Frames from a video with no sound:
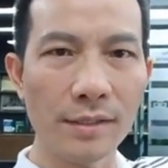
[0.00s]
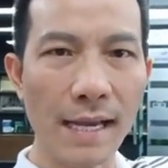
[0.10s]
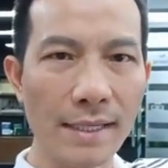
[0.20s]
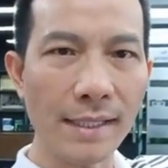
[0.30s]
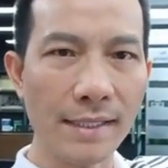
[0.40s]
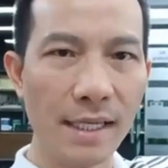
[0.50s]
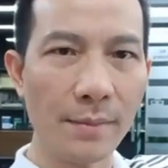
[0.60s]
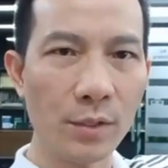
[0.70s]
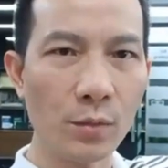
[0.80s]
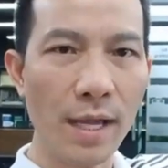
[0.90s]
Những giá trị
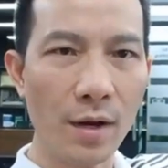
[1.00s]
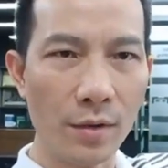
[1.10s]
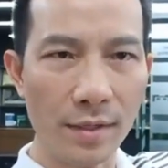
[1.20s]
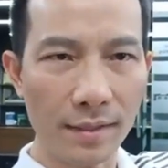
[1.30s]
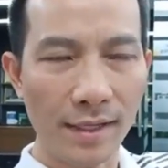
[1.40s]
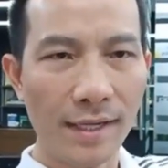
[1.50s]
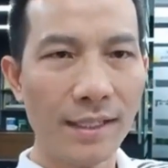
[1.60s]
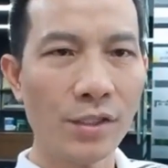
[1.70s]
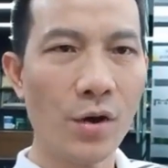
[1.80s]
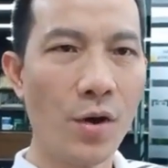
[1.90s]
gì mà chúng ta có được
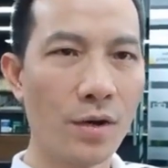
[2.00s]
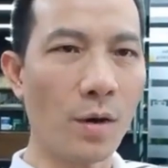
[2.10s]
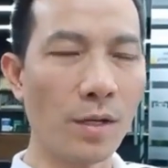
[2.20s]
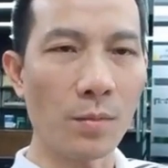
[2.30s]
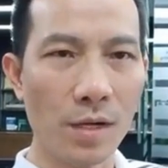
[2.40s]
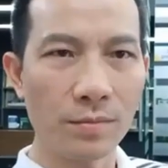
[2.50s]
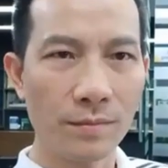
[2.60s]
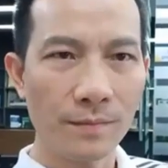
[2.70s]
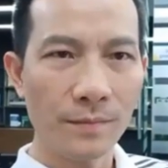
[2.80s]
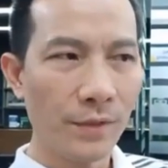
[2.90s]
cho cộng đồng
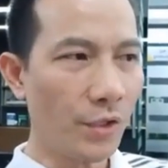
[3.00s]
không?